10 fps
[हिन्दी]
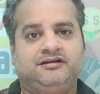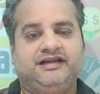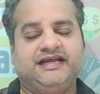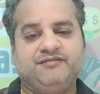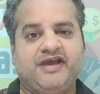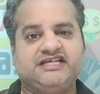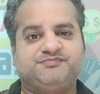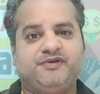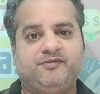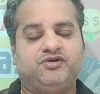लेकिन मैं इस
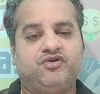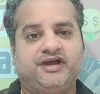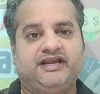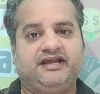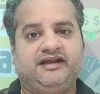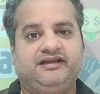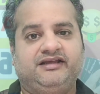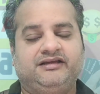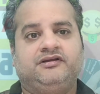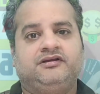पेमेंट को करने के
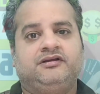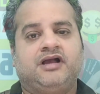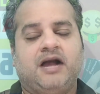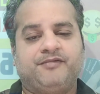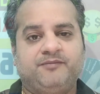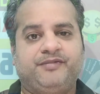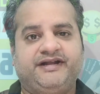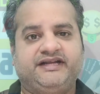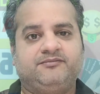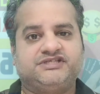लिए अपने
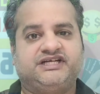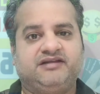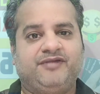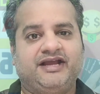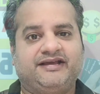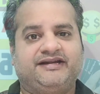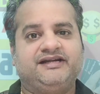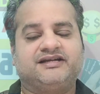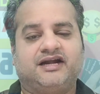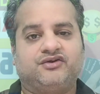पेटीएम सिटी बैंक
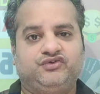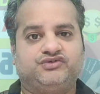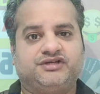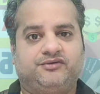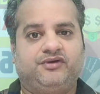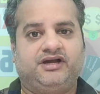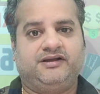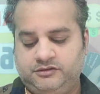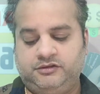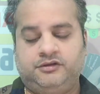क्रेडिट कार्ड को यूज करूंगा
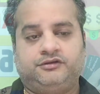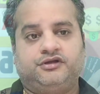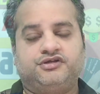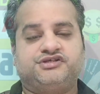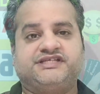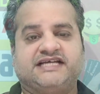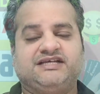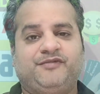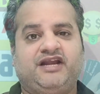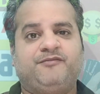तो दोस्तों
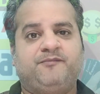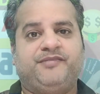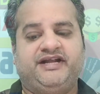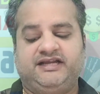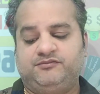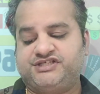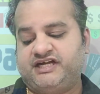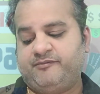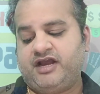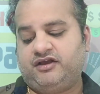जैसे मैंने अपने पेटीएम
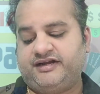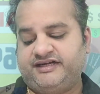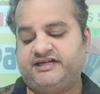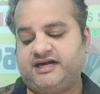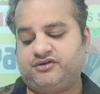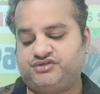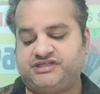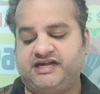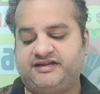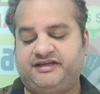सिटी बैंक क्रेडिट कार्ड को
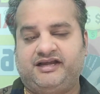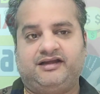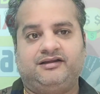सिलेक्ट किया